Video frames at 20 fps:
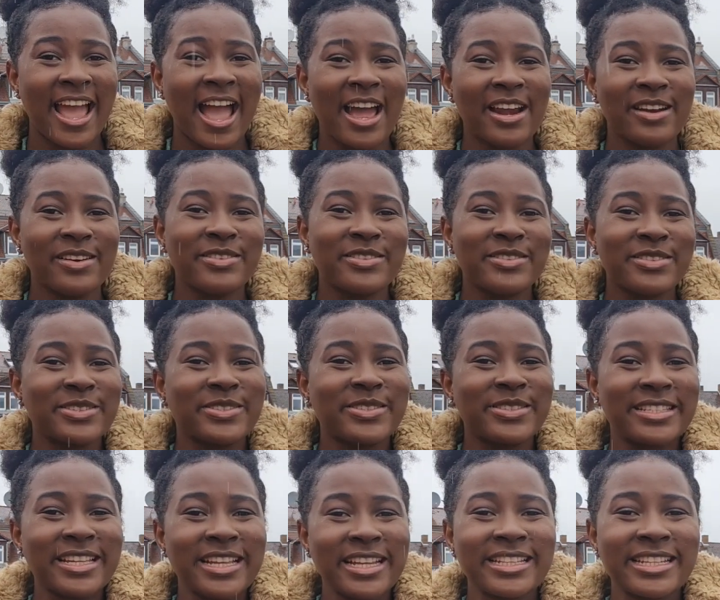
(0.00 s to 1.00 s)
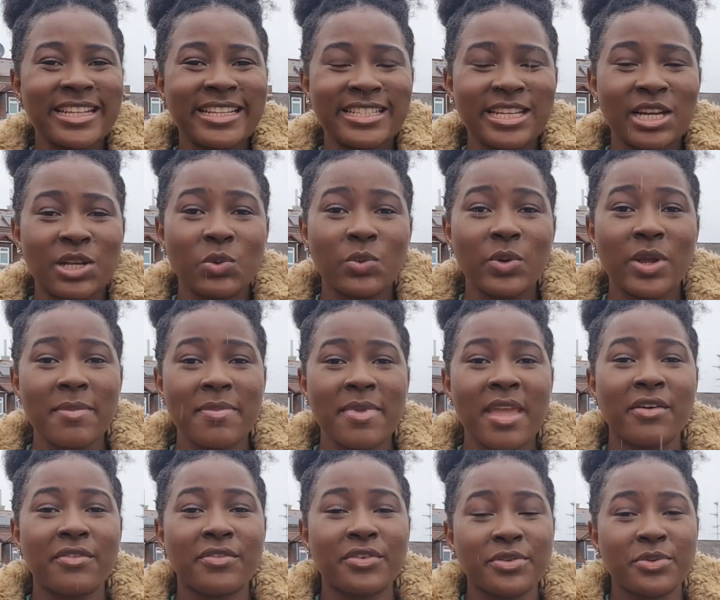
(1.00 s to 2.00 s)
Allô, je suis Selena Diallo et
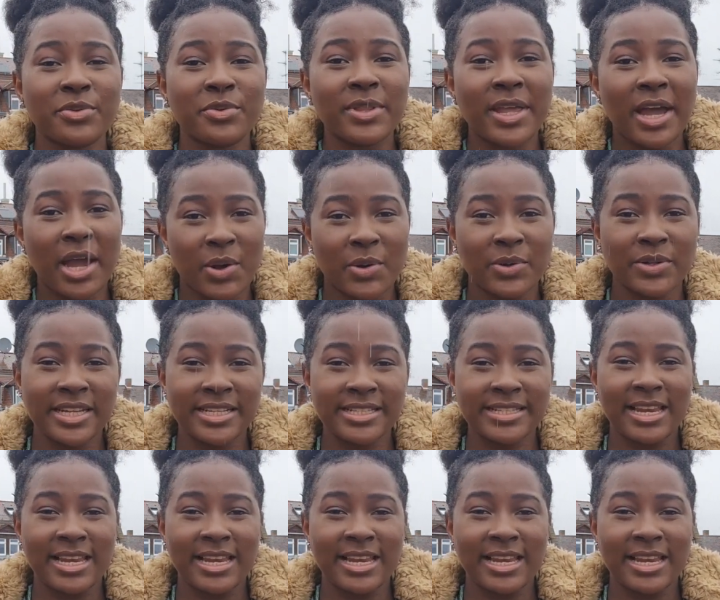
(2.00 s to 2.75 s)
bienvenue dans Connaître